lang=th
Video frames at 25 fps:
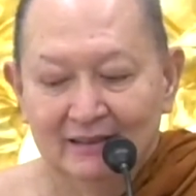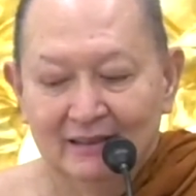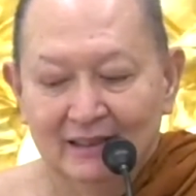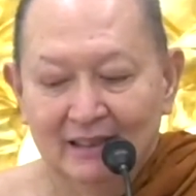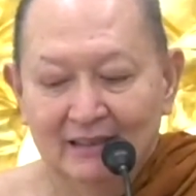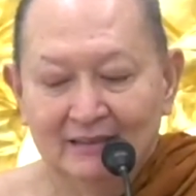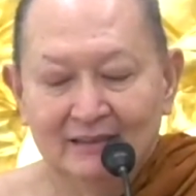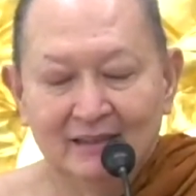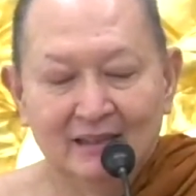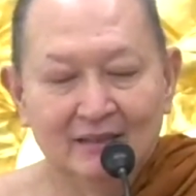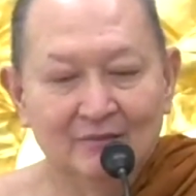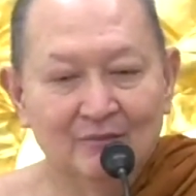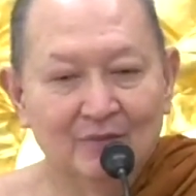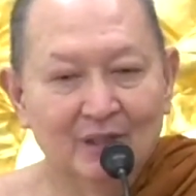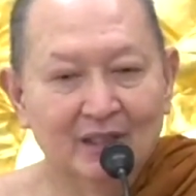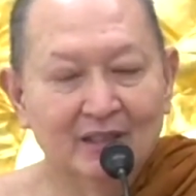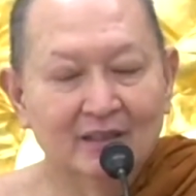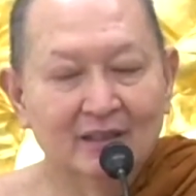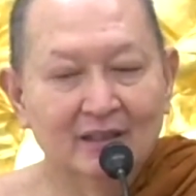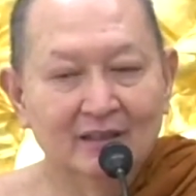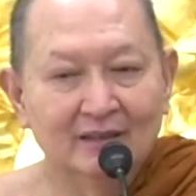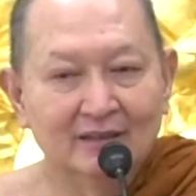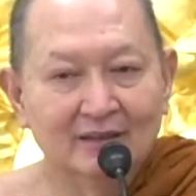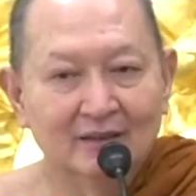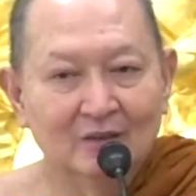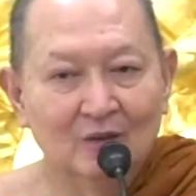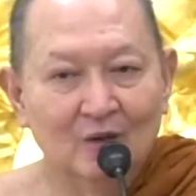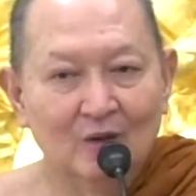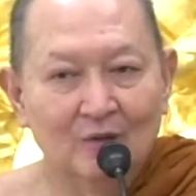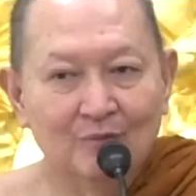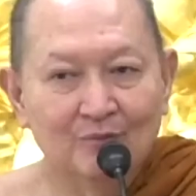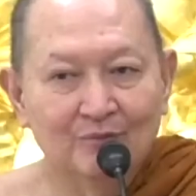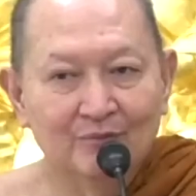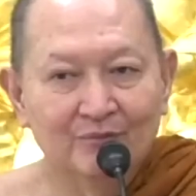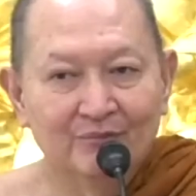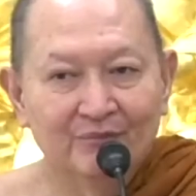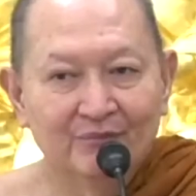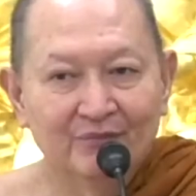ถ้าจิตไม่เคยสงบ
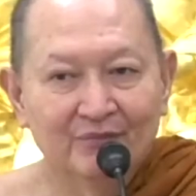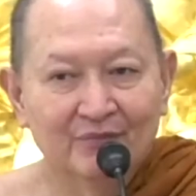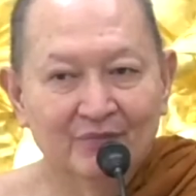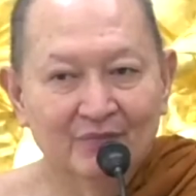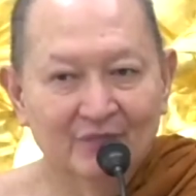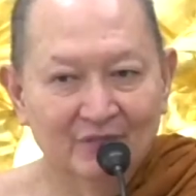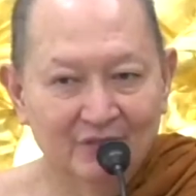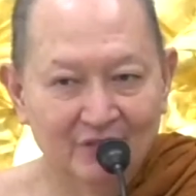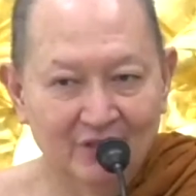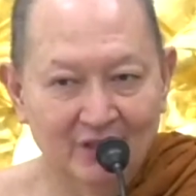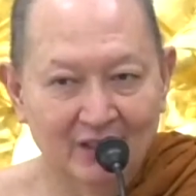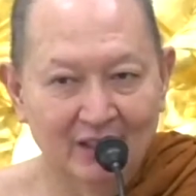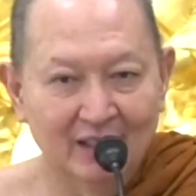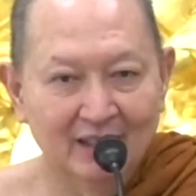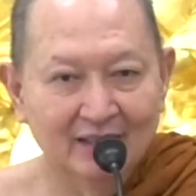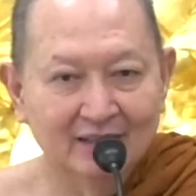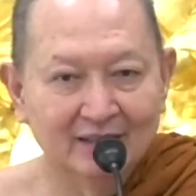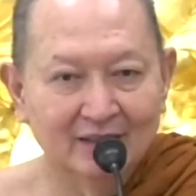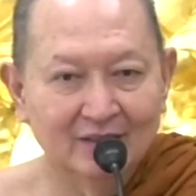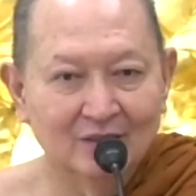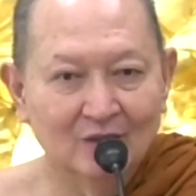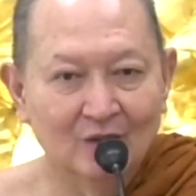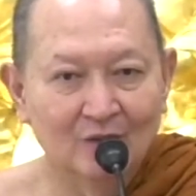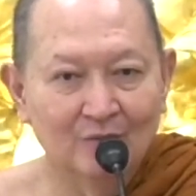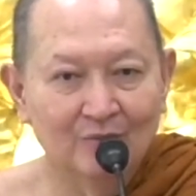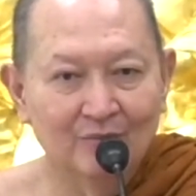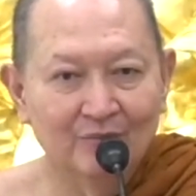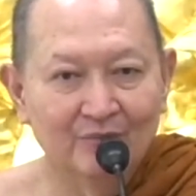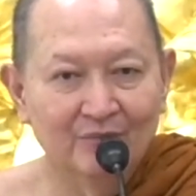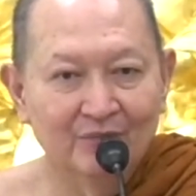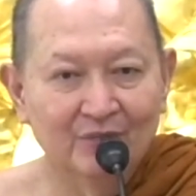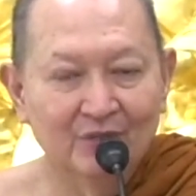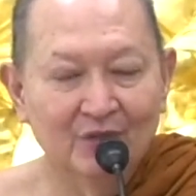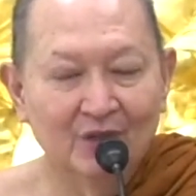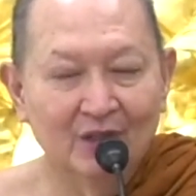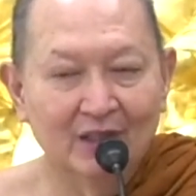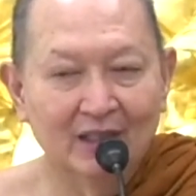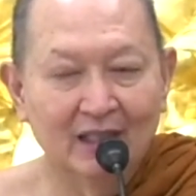ฝึกให้สงบ
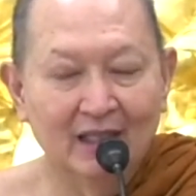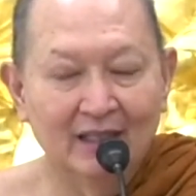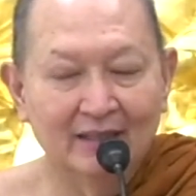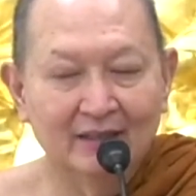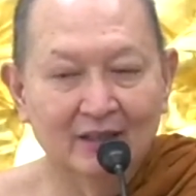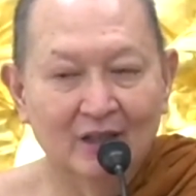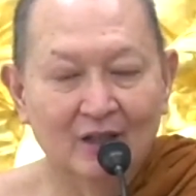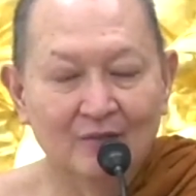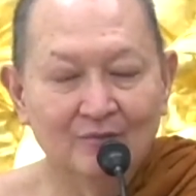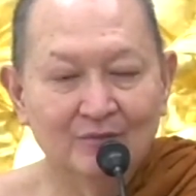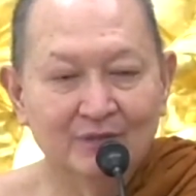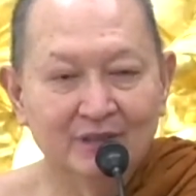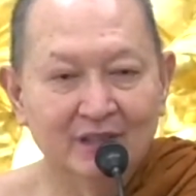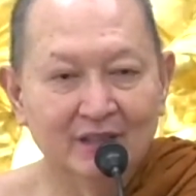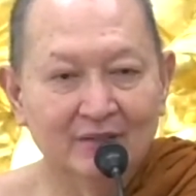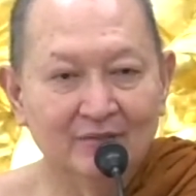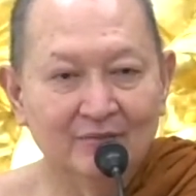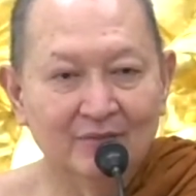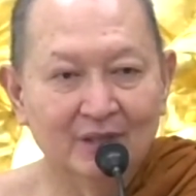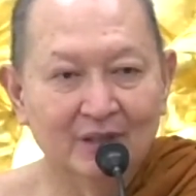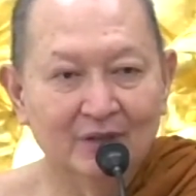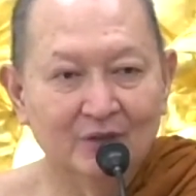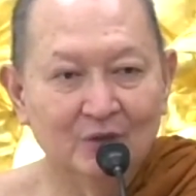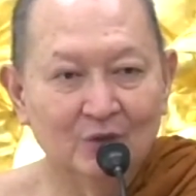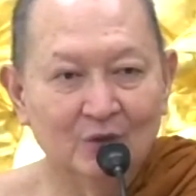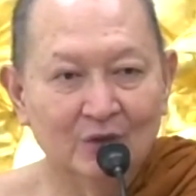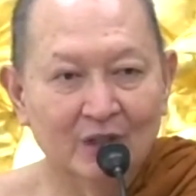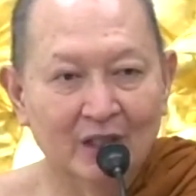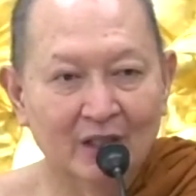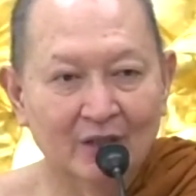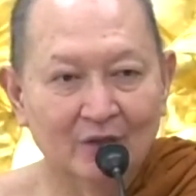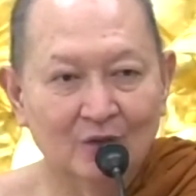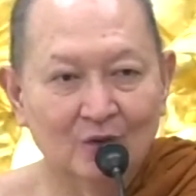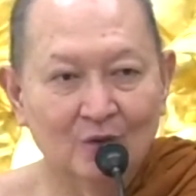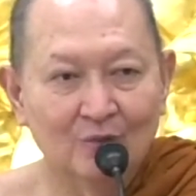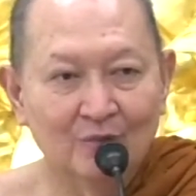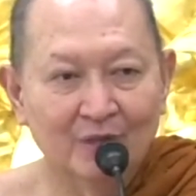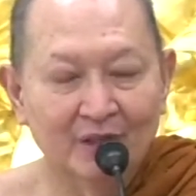โดยการน้อมจิตไปอยู่ใน
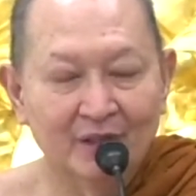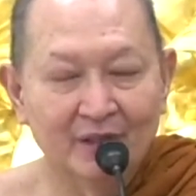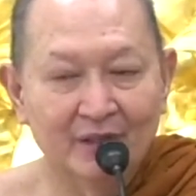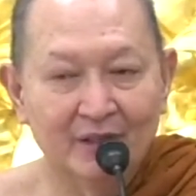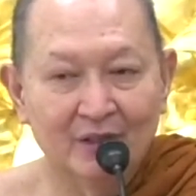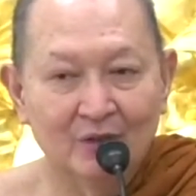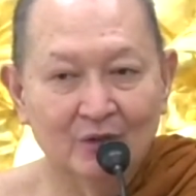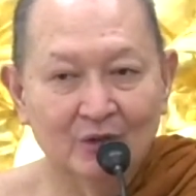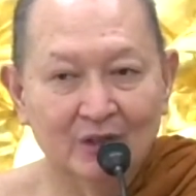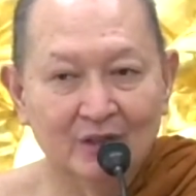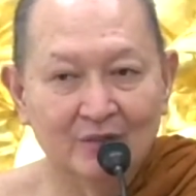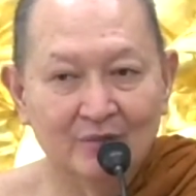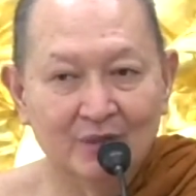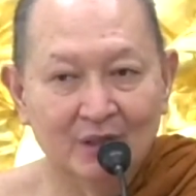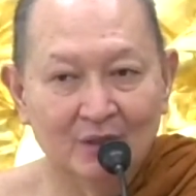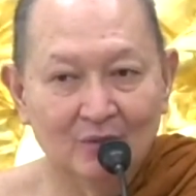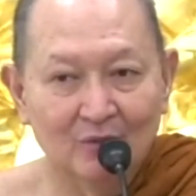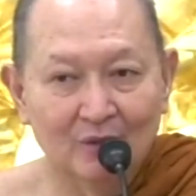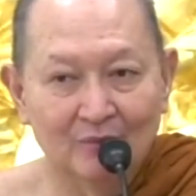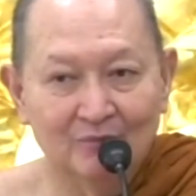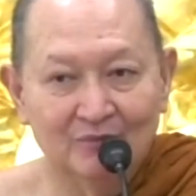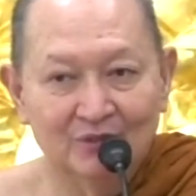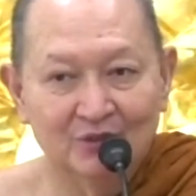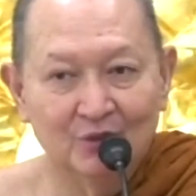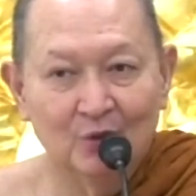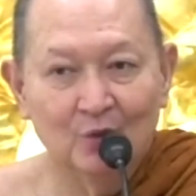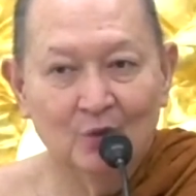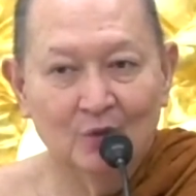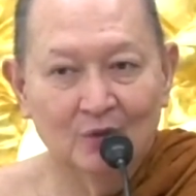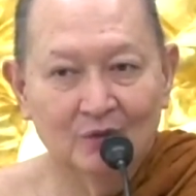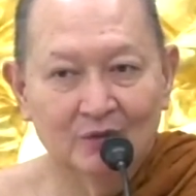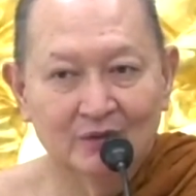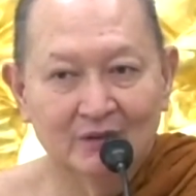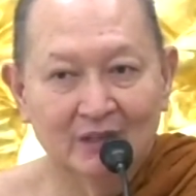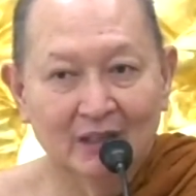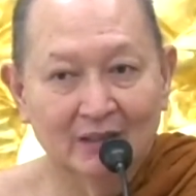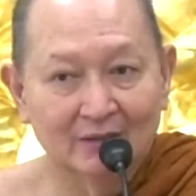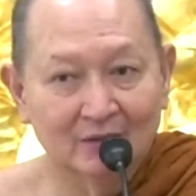อารมณ์มันเดียวที่มีความสุข
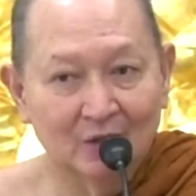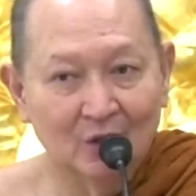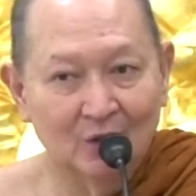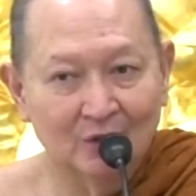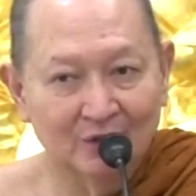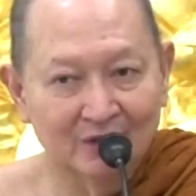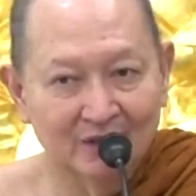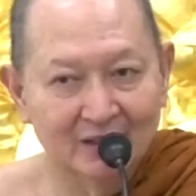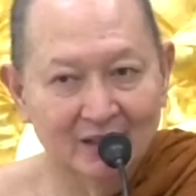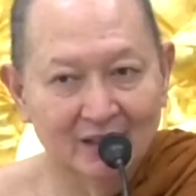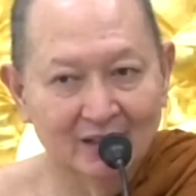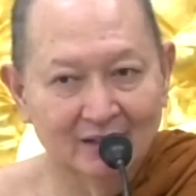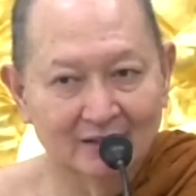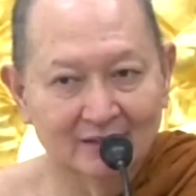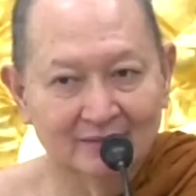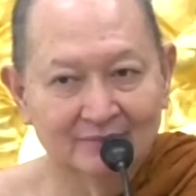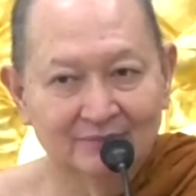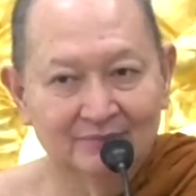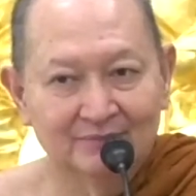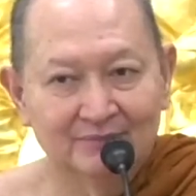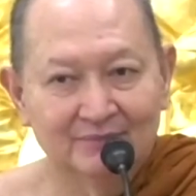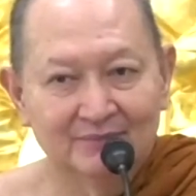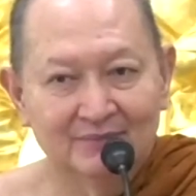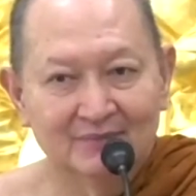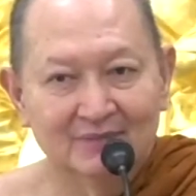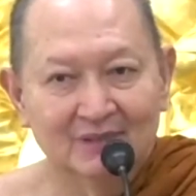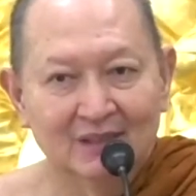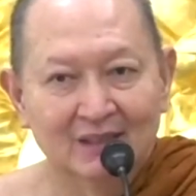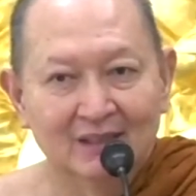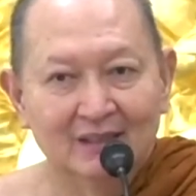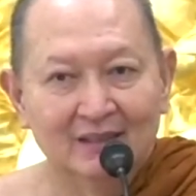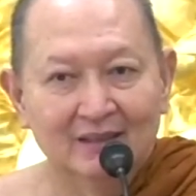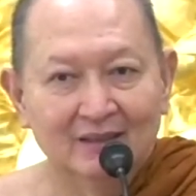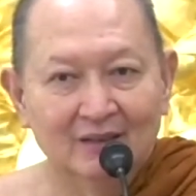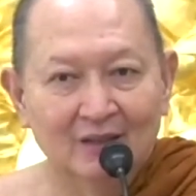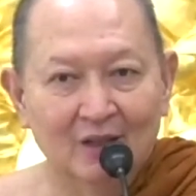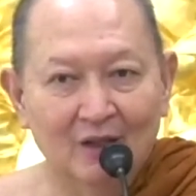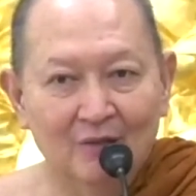อย่างต่อเนื่อง
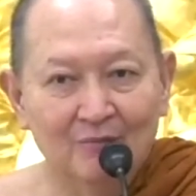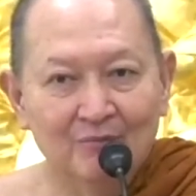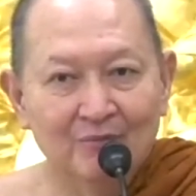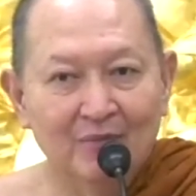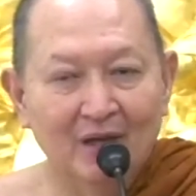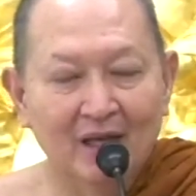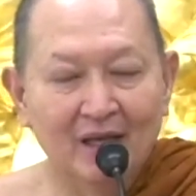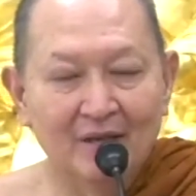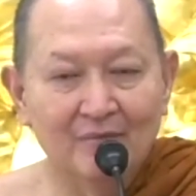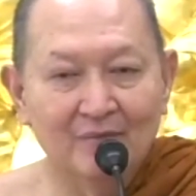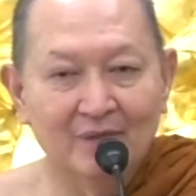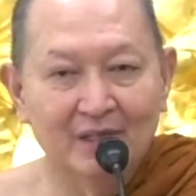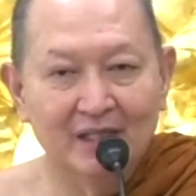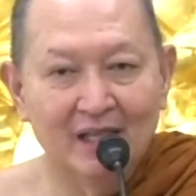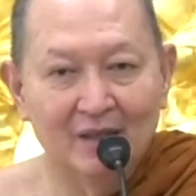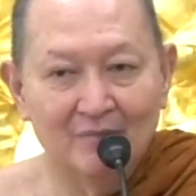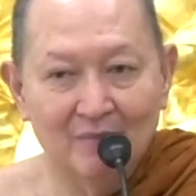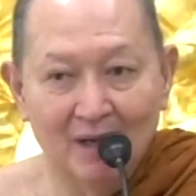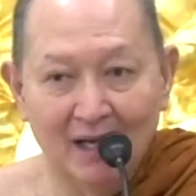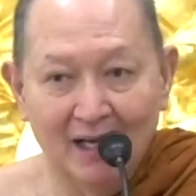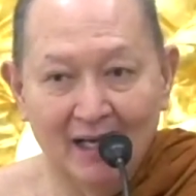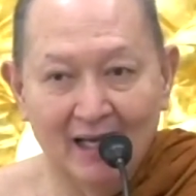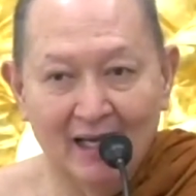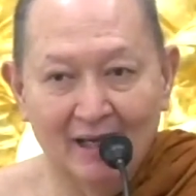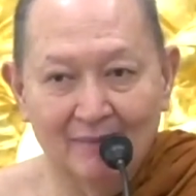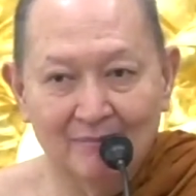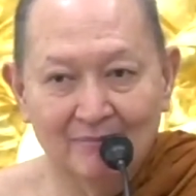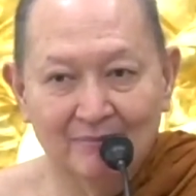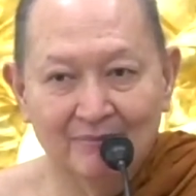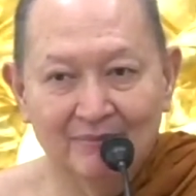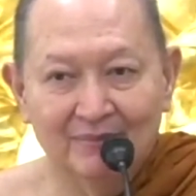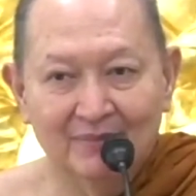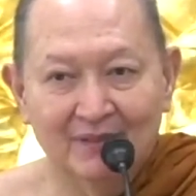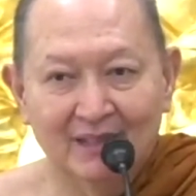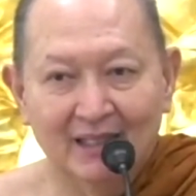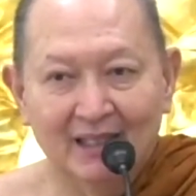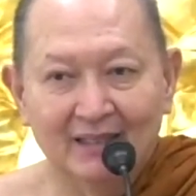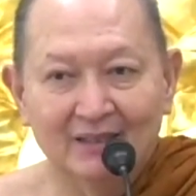น้อมไปไม่ได้บังคับ
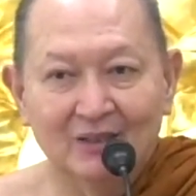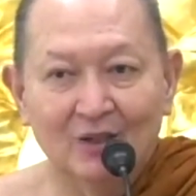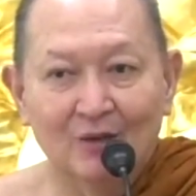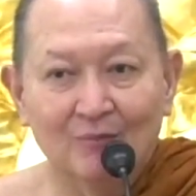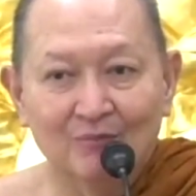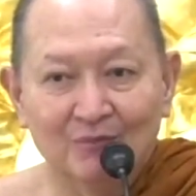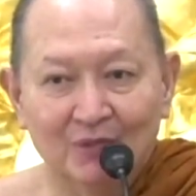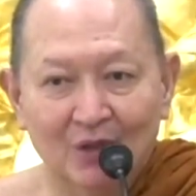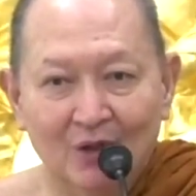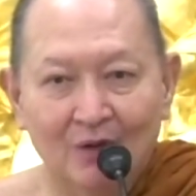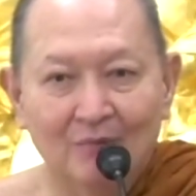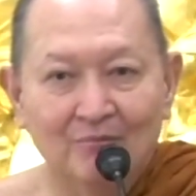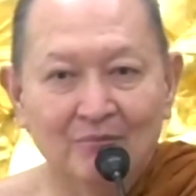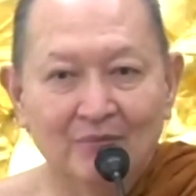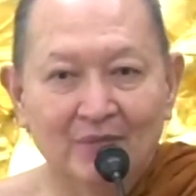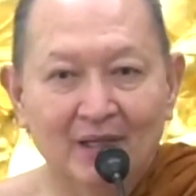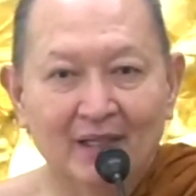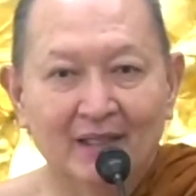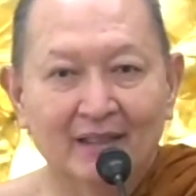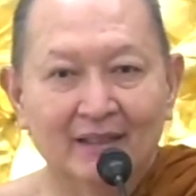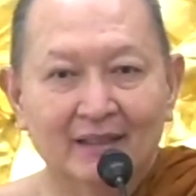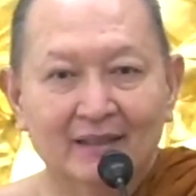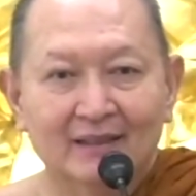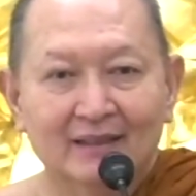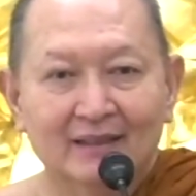แค่น้อมน้อมไป